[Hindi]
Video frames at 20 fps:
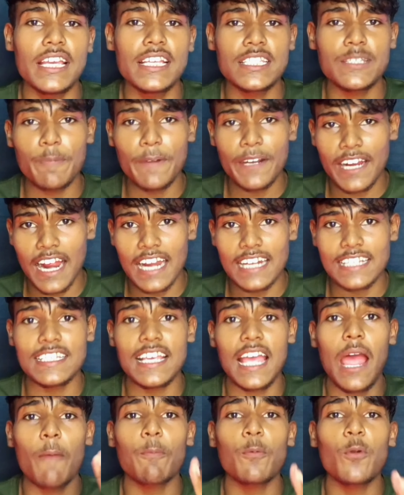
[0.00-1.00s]
इस प्रकार
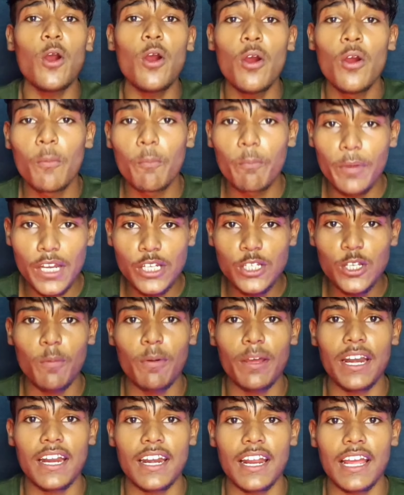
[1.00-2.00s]
से आपको वीडियो
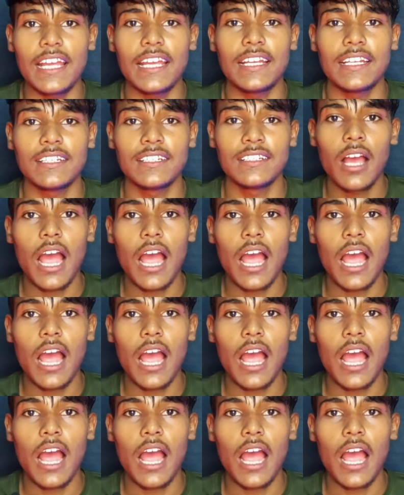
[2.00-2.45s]
बनाना है